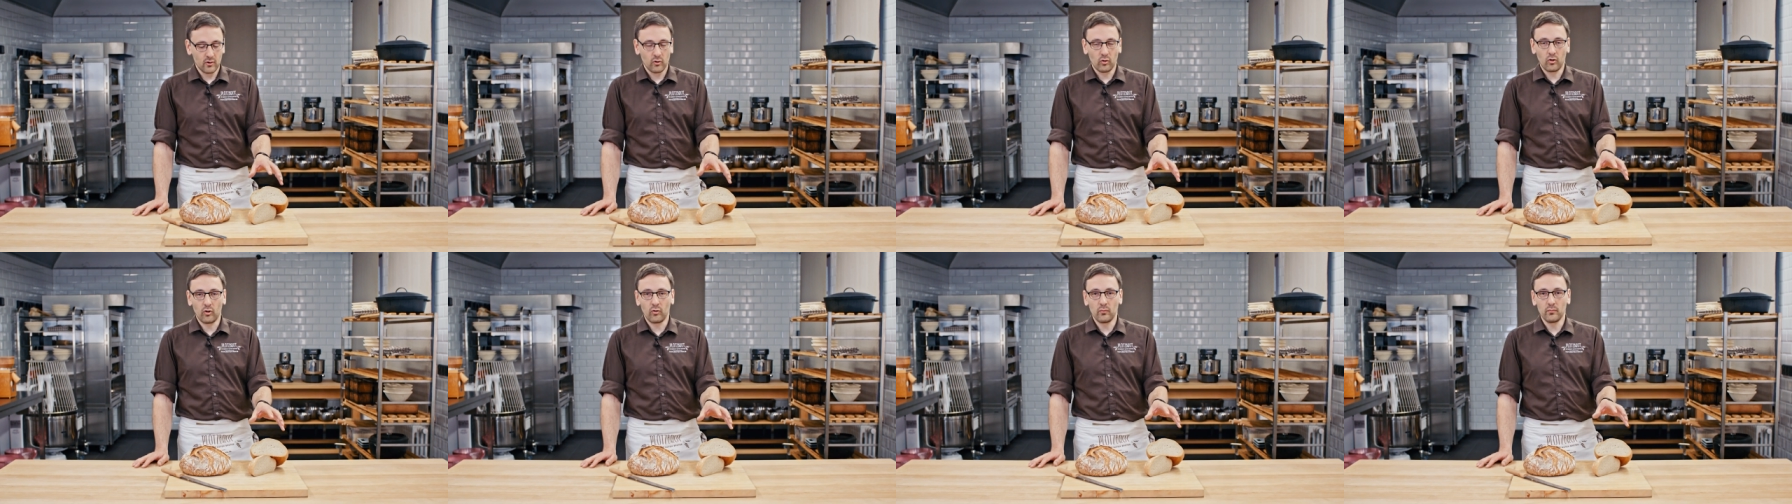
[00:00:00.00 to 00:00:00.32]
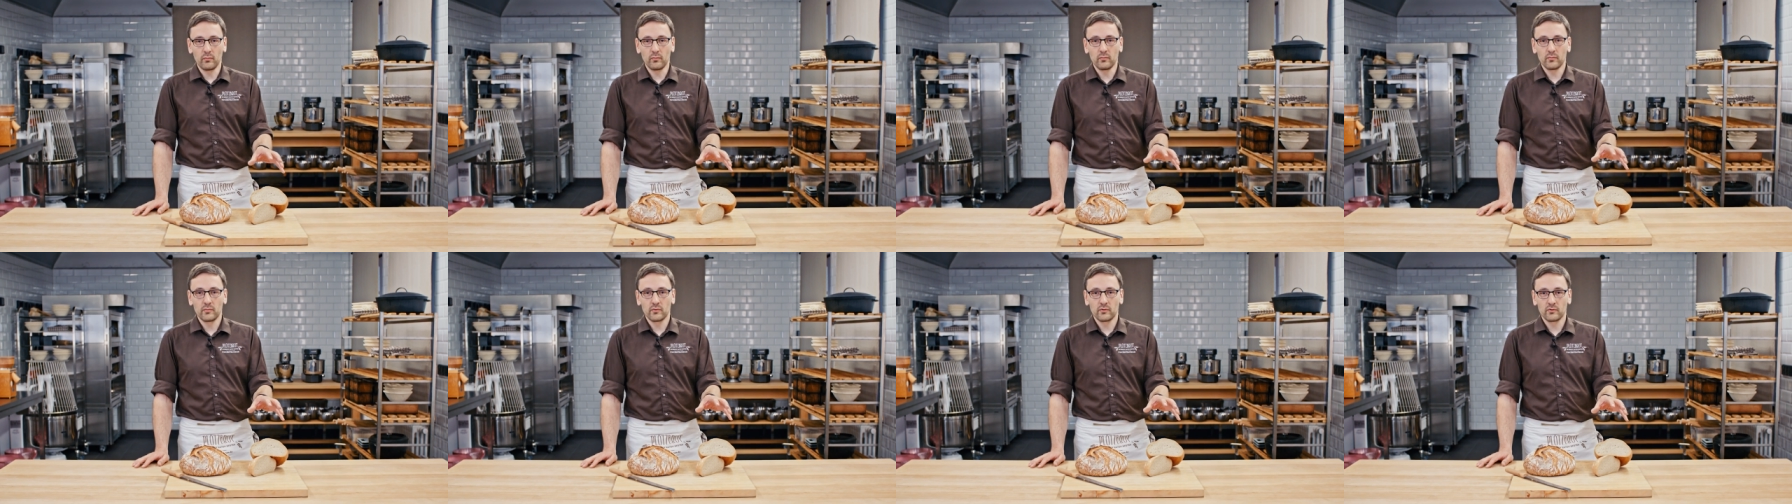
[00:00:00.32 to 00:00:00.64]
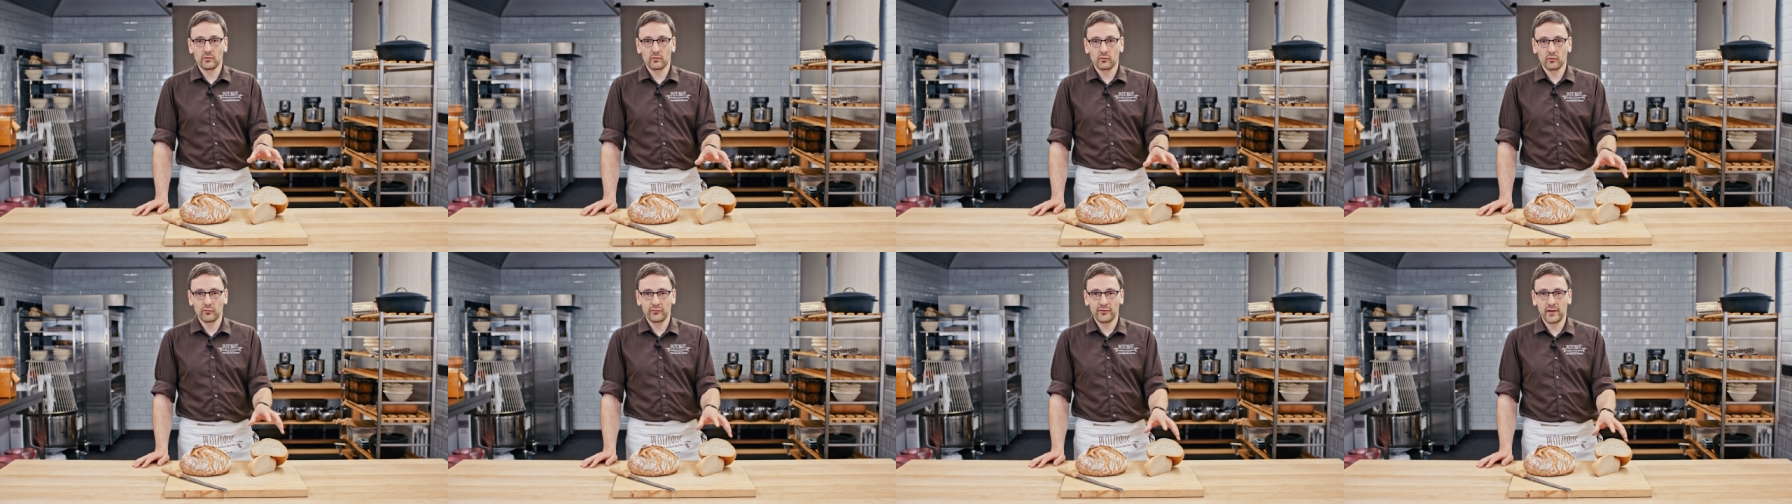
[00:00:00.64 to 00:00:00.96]
um
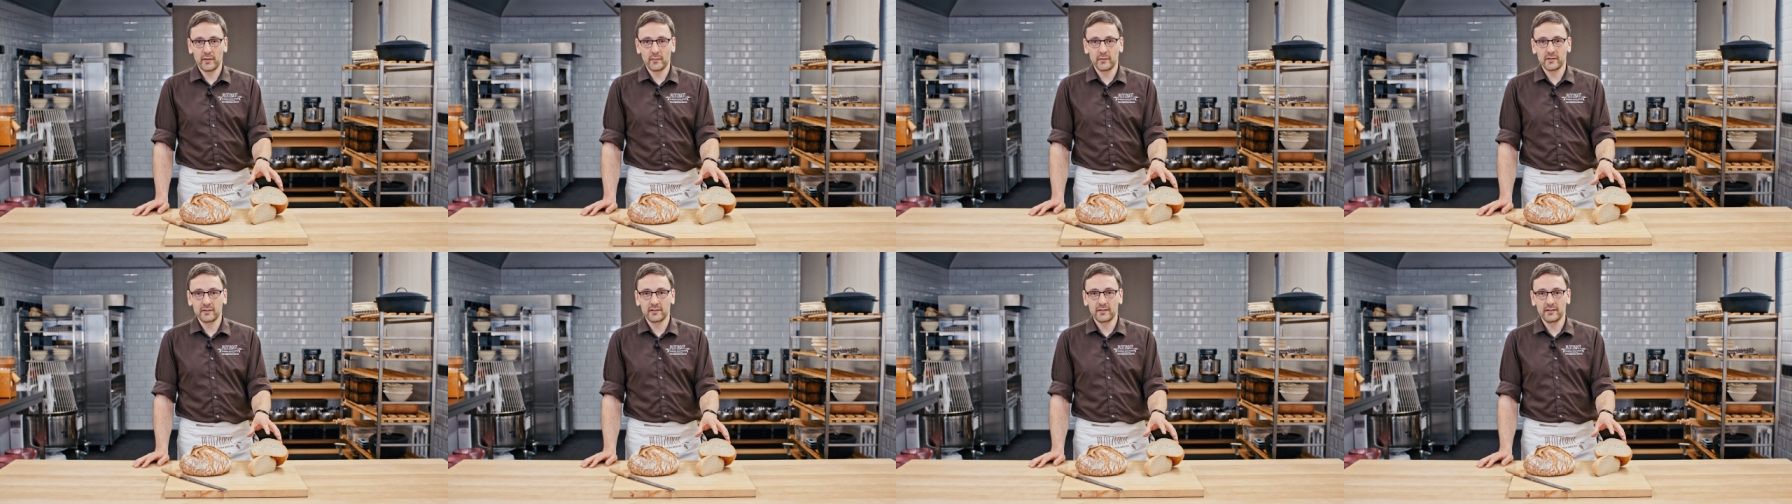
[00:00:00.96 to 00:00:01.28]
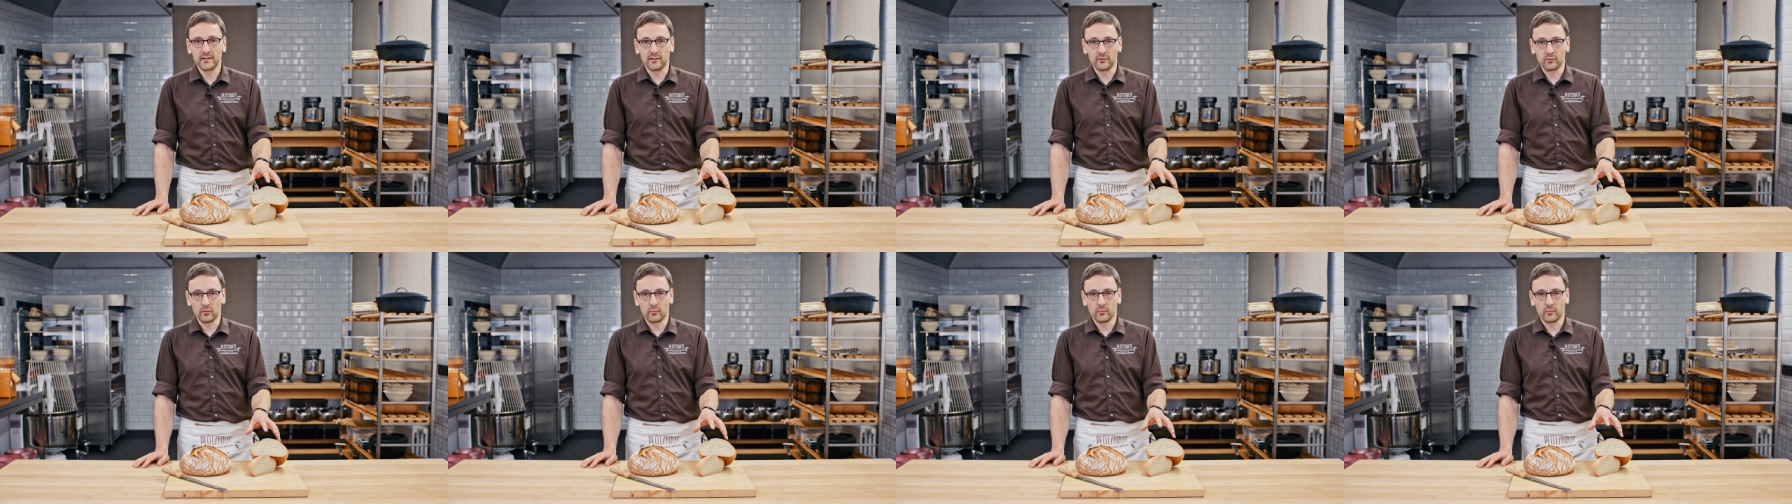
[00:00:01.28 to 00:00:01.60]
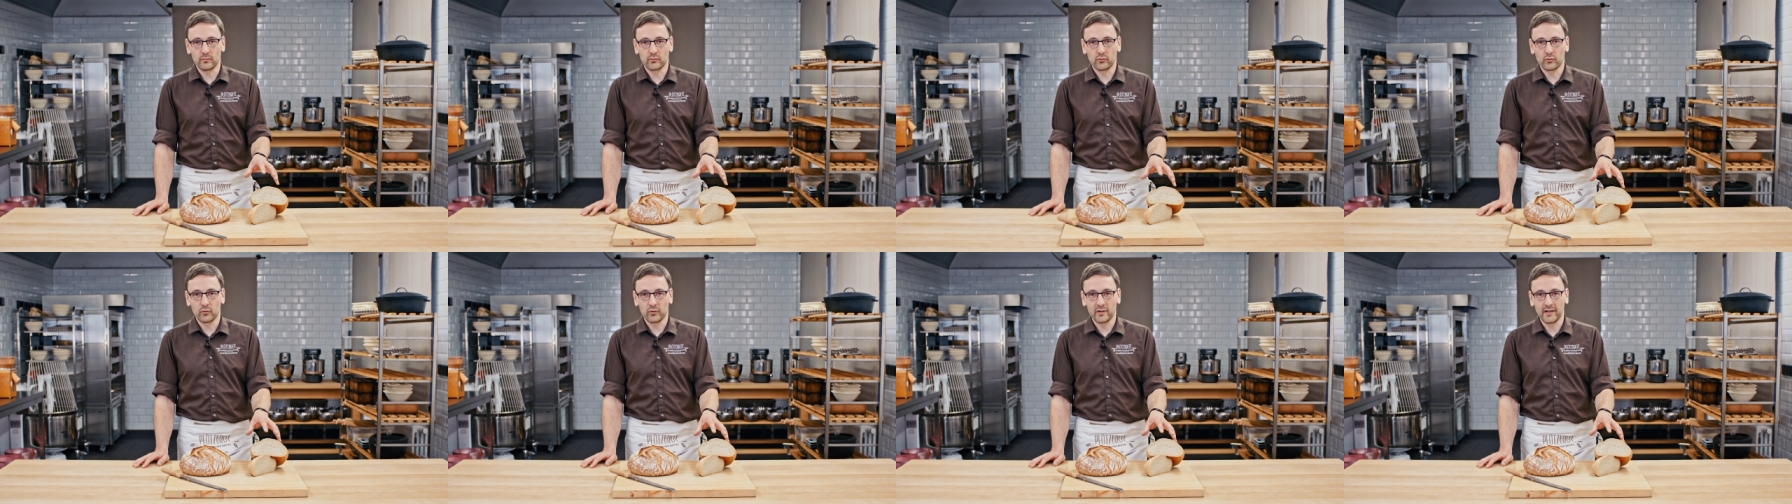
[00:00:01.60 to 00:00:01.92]
zu fermentieren,
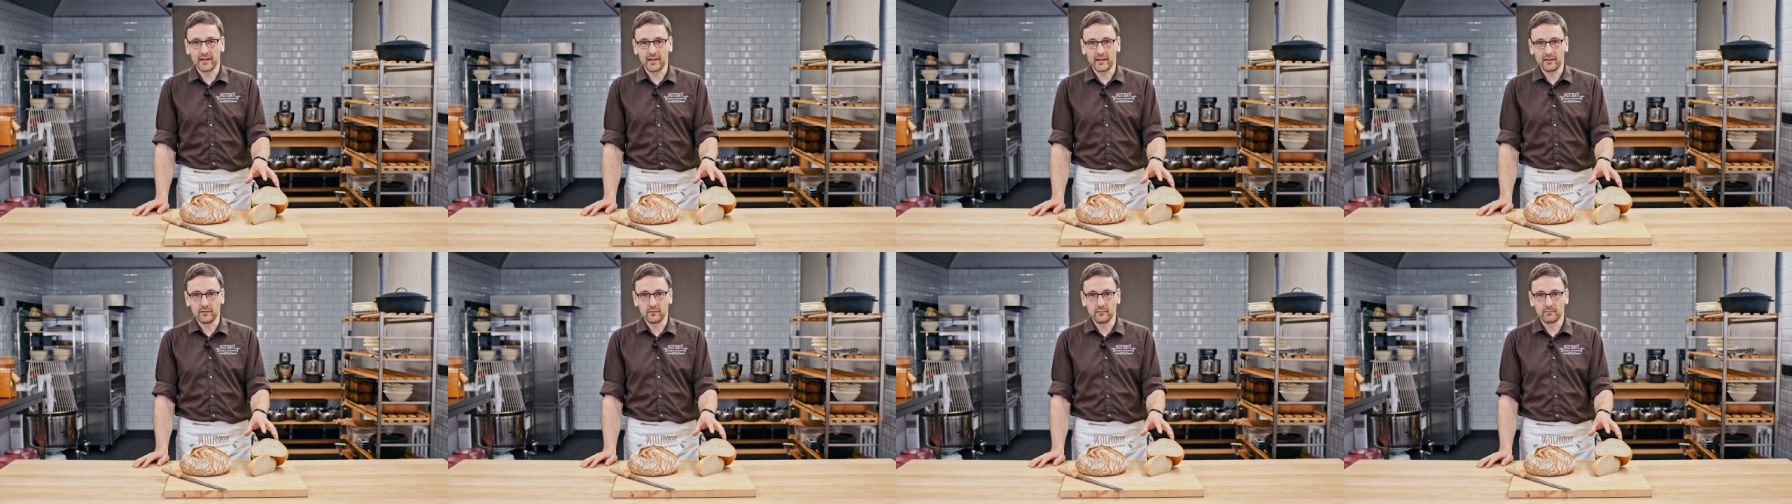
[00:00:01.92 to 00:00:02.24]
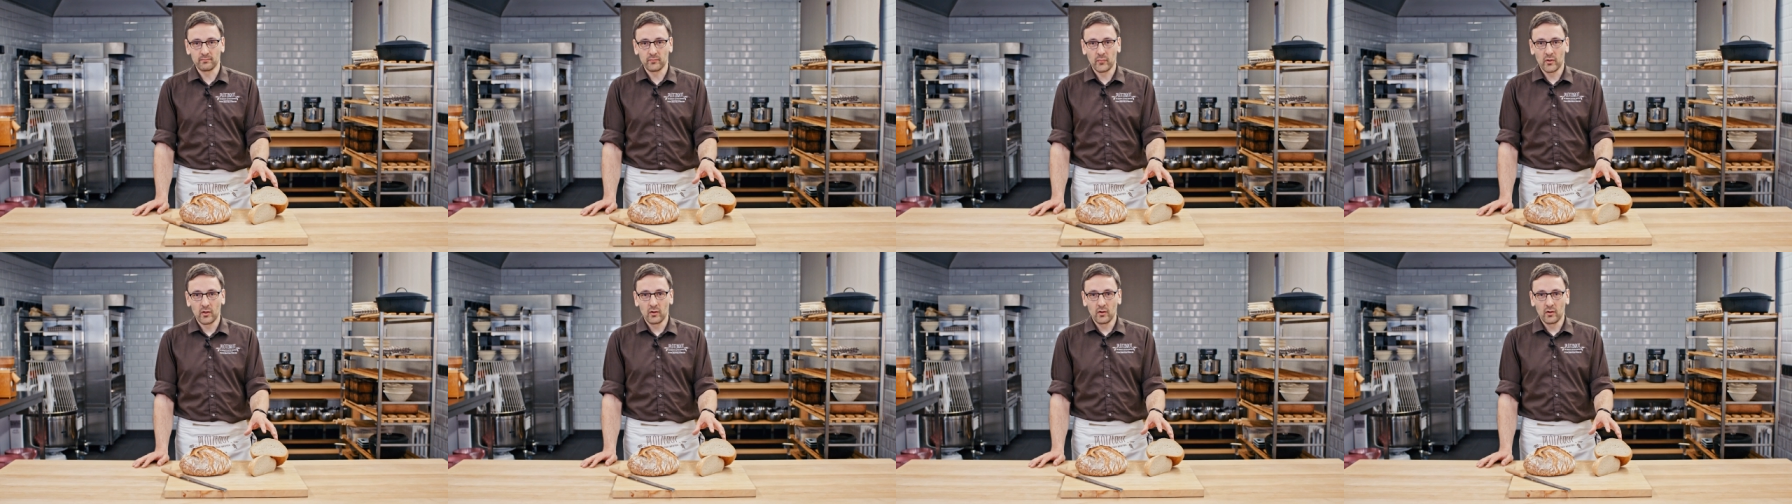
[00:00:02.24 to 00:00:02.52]
um zu gehen.